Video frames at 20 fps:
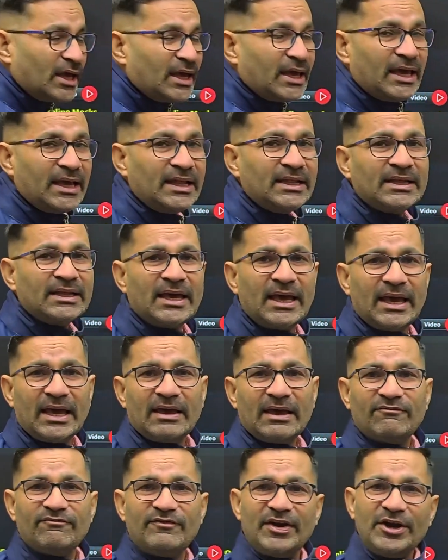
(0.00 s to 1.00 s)
इनकी
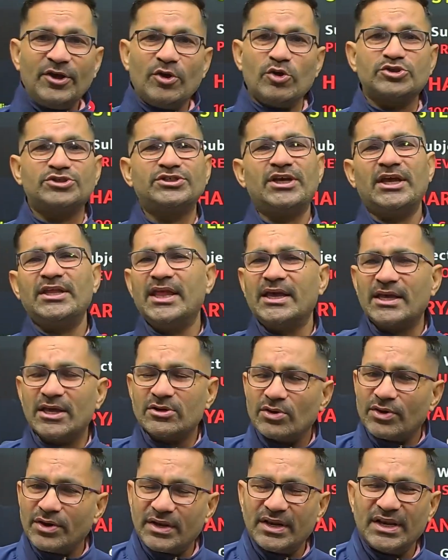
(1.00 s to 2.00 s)
वीडियोस नहीं देंगे
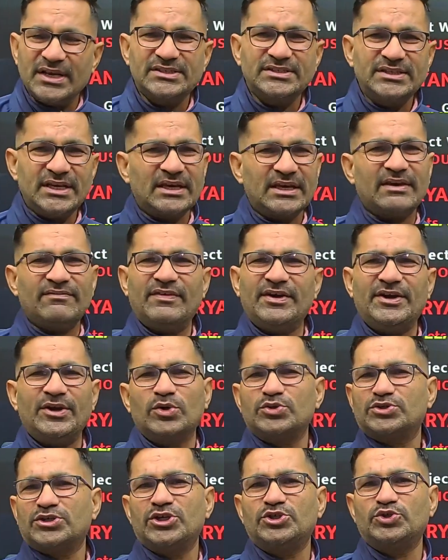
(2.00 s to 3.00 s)
क्योंकि रीजनिंग के
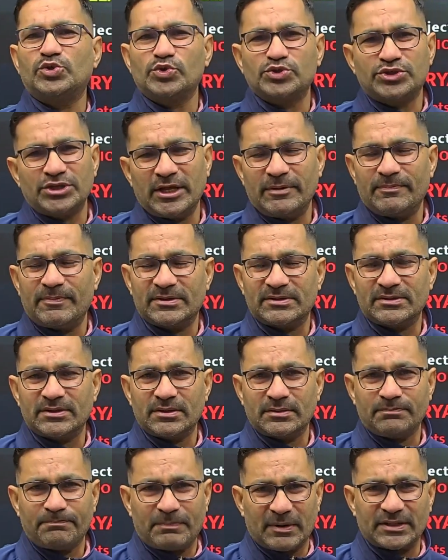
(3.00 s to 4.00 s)
वीडियोस की जरूरत नहीं
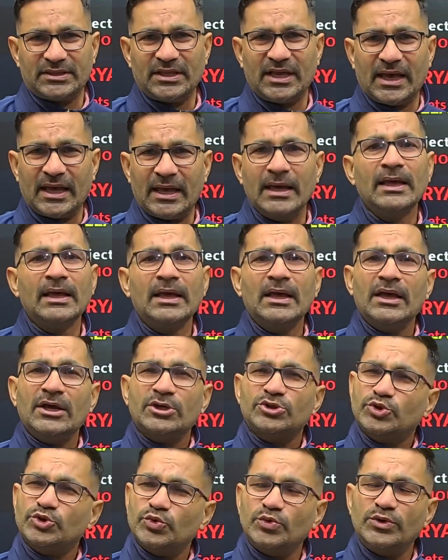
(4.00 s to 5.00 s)
पड़ती है
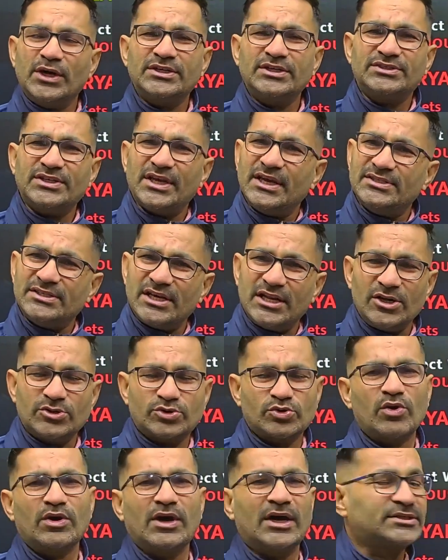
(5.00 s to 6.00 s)
स्टूडेंट्स इजीली
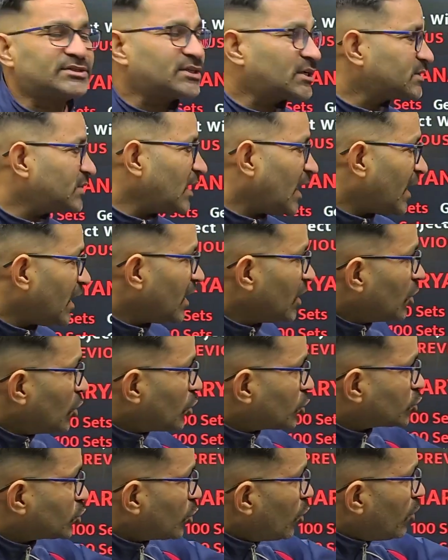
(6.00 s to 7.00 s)
उसको कर सकता है
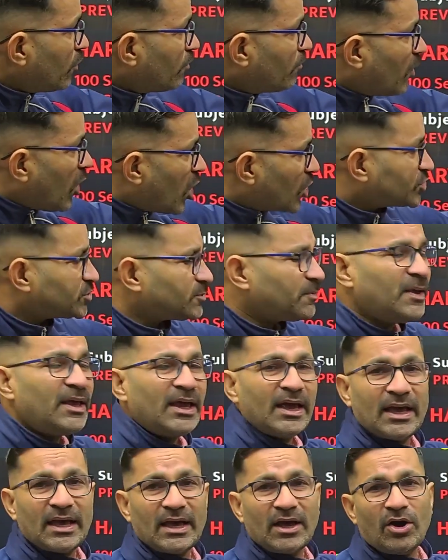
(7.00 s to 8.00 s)
तो मॉक्स भी
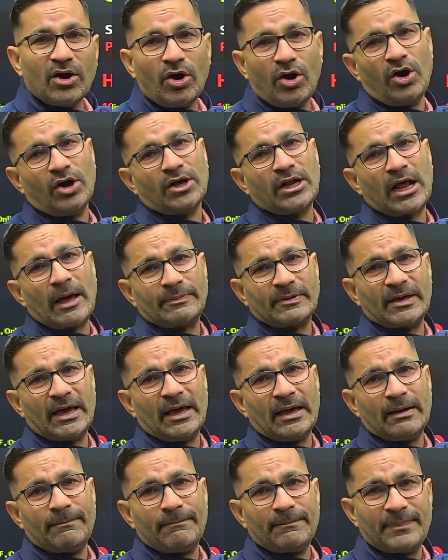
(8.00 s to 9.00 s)
हैं और आपके
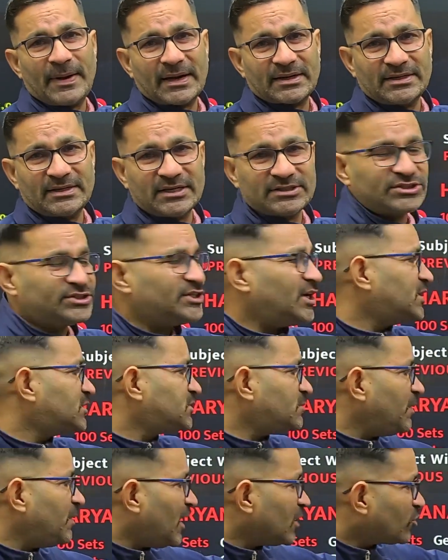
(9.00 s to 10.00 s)
प्रैक्टिस सीट्स
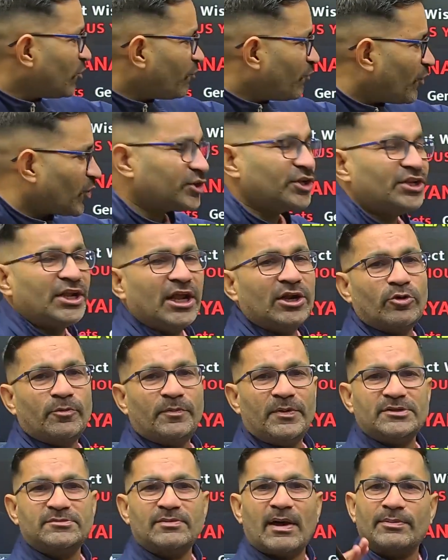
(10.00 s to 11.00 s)
भी हैं तो फोर्टी नाइन
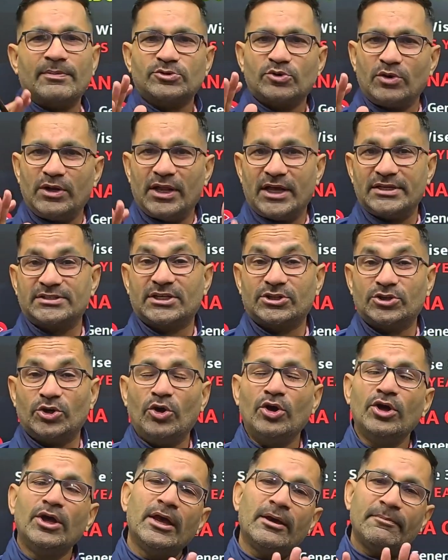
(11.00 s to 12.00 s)
रुपीज में आप इसको ले सकते हो
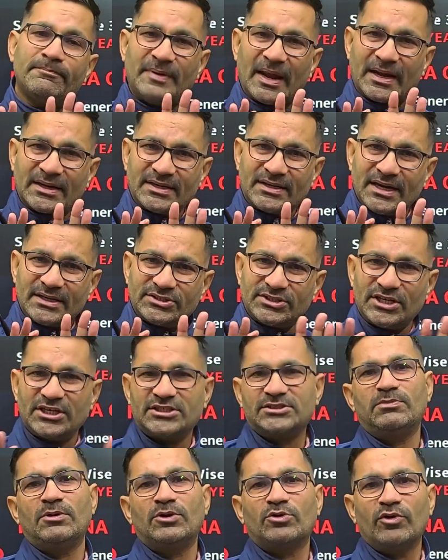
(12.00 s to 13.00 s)
प्रैक्टिस सीट्स
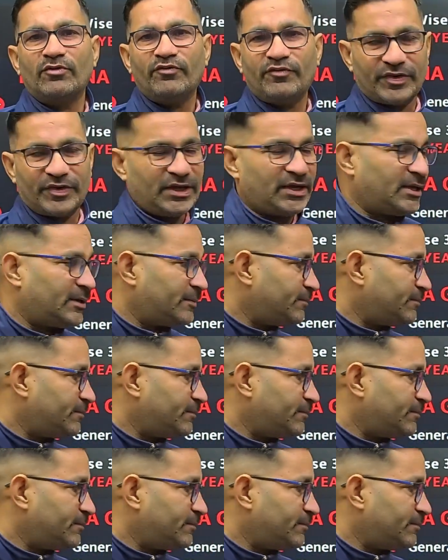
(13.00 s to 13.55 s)
बिल्कुल फ्री है